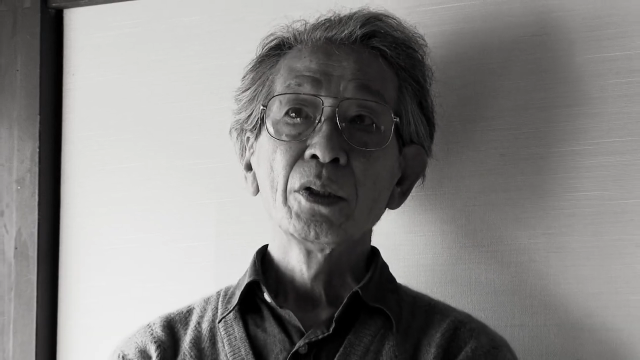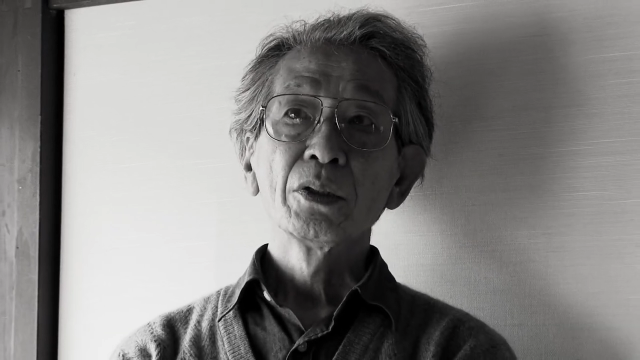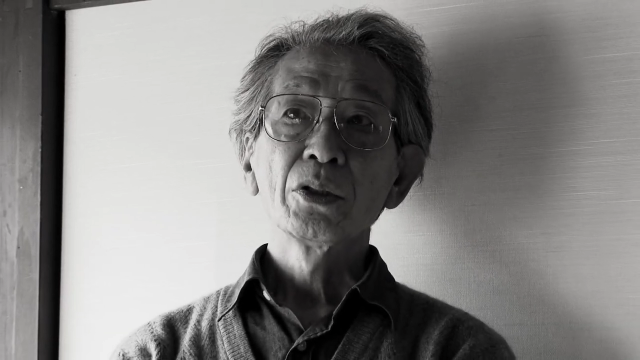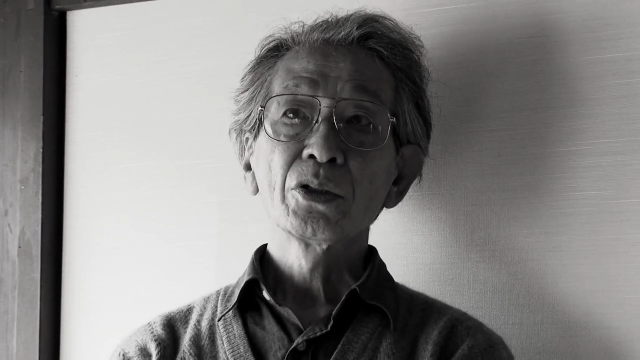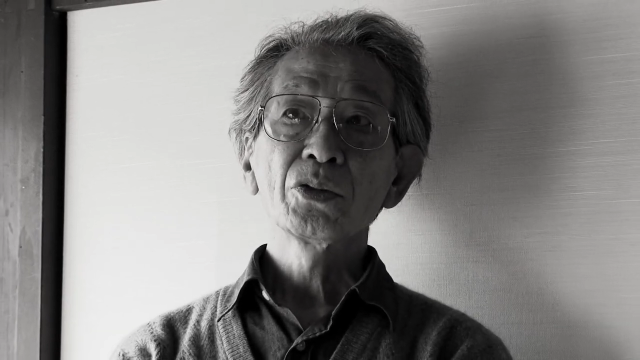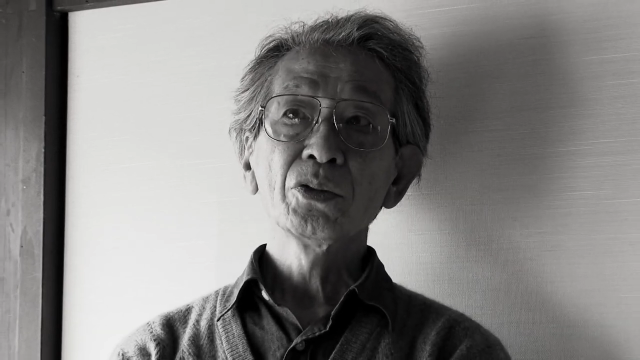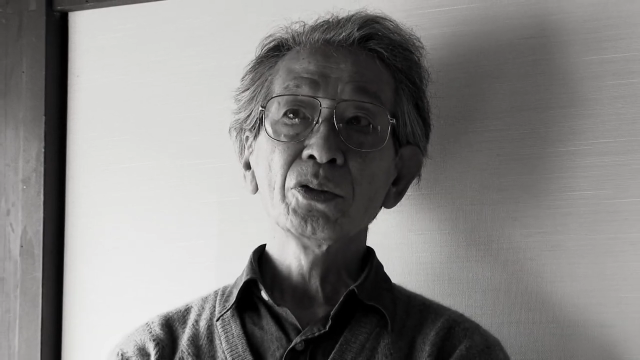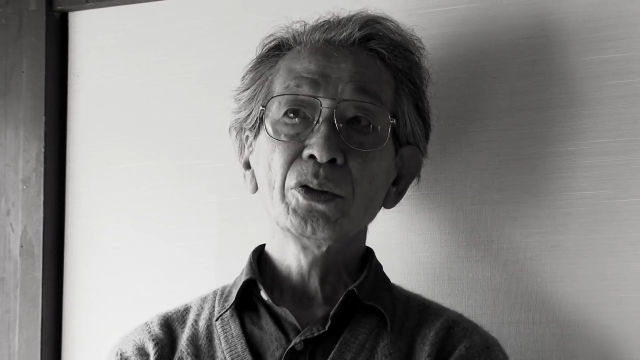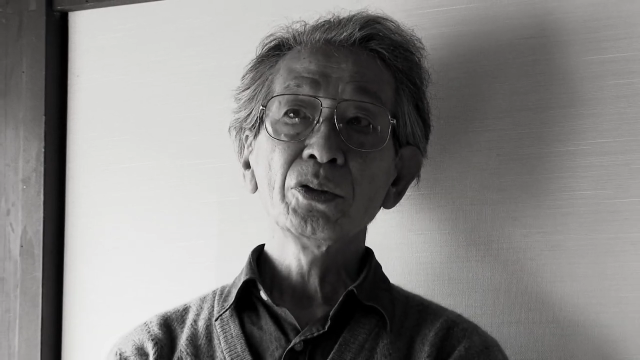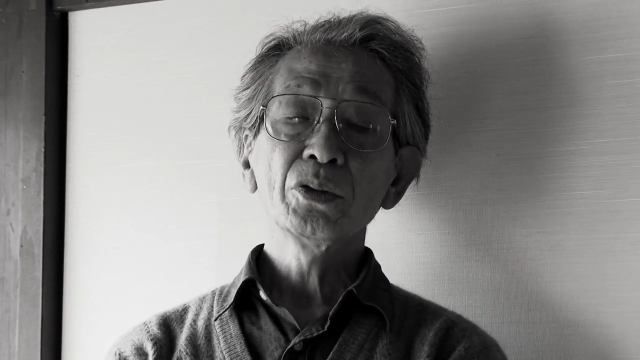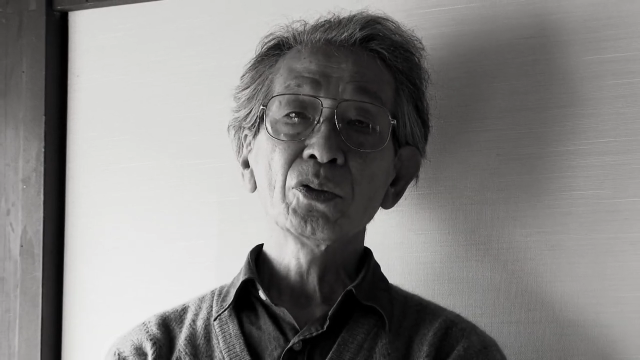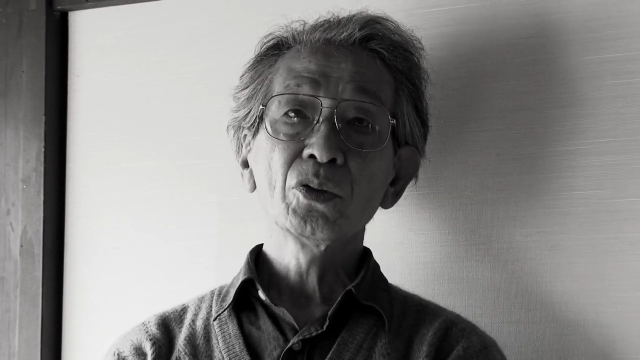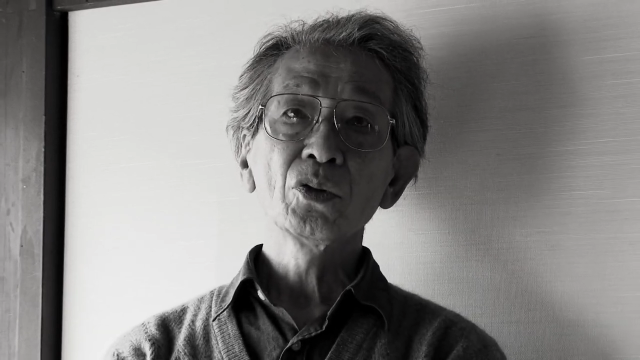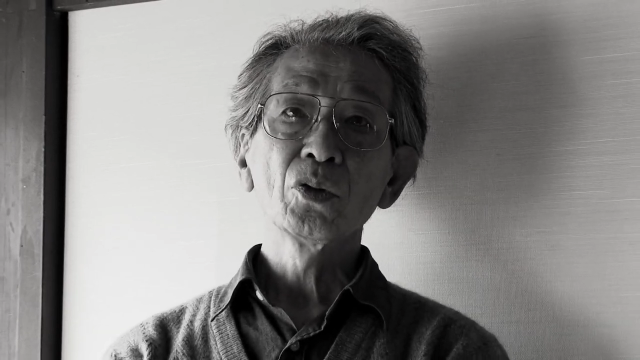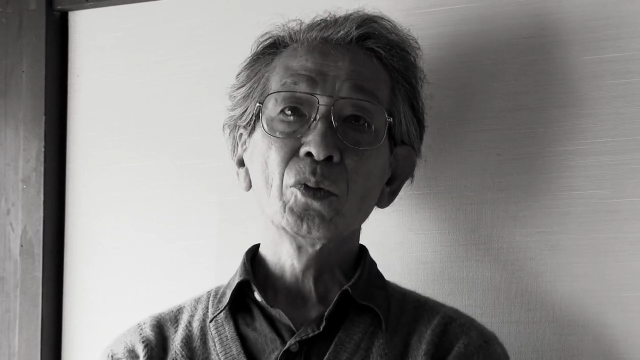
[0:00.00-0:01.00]
でそういう
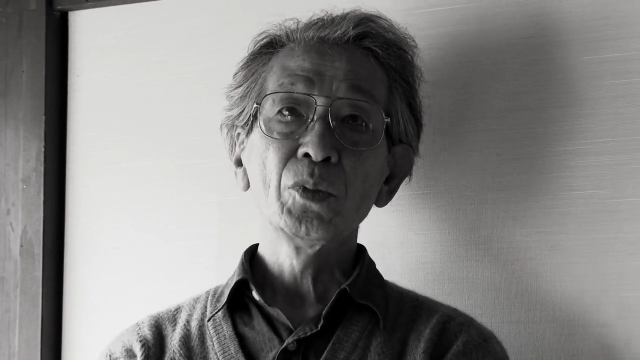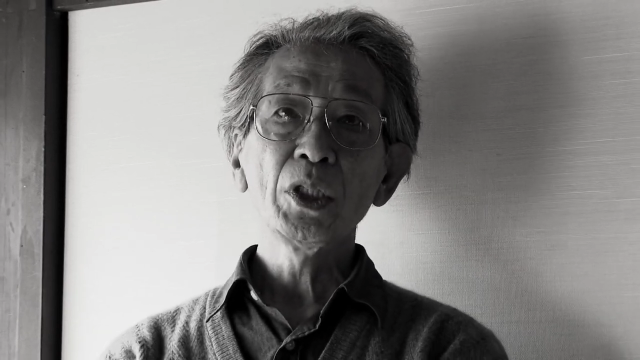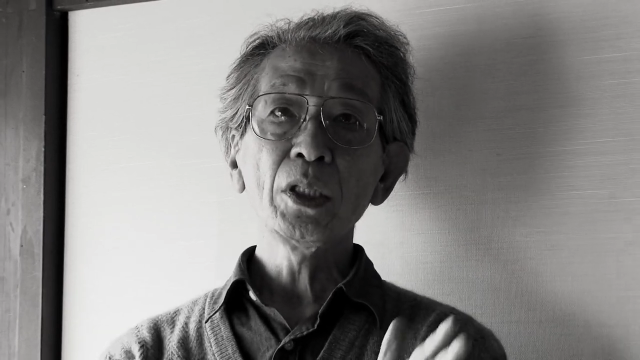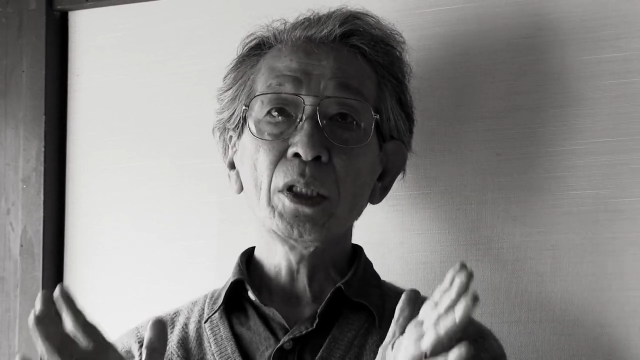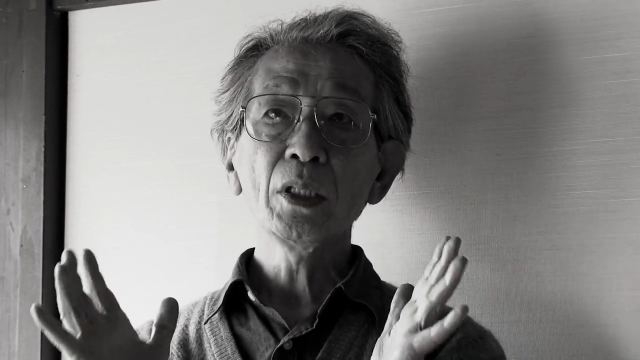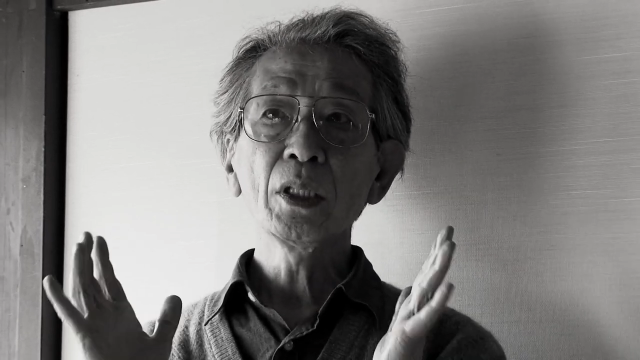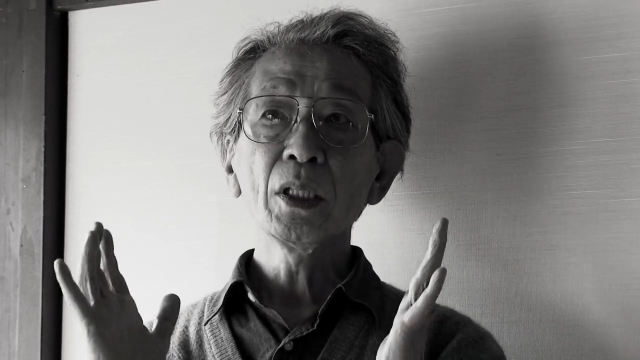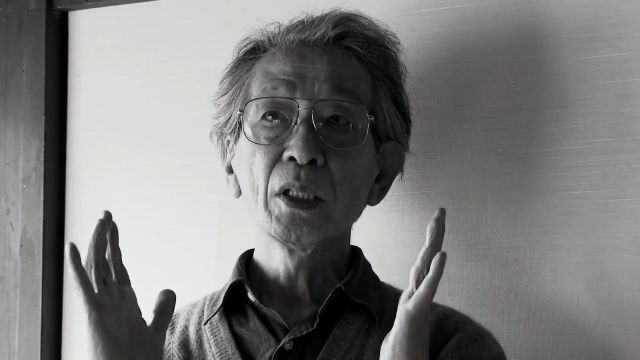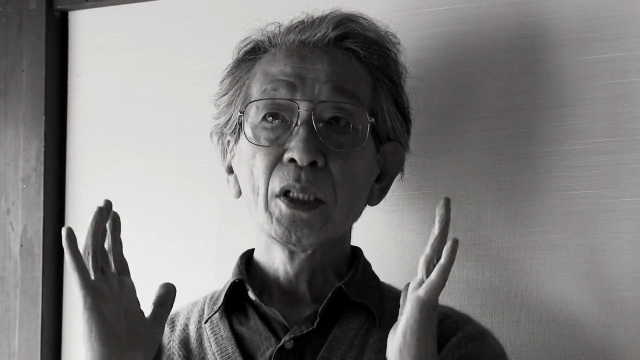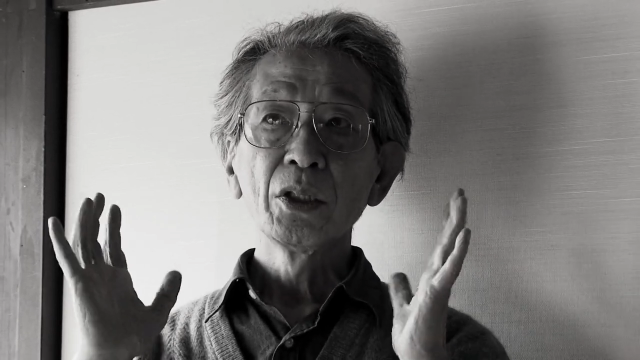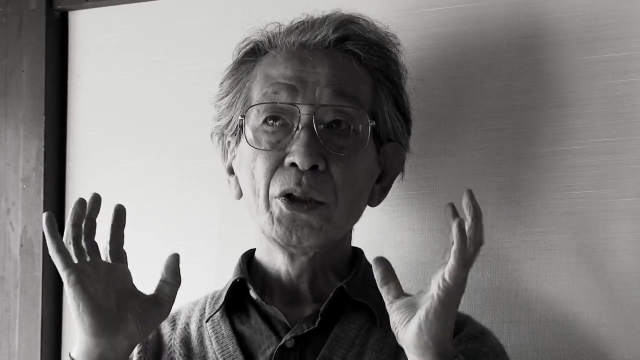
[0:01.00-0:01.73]
ことをみんな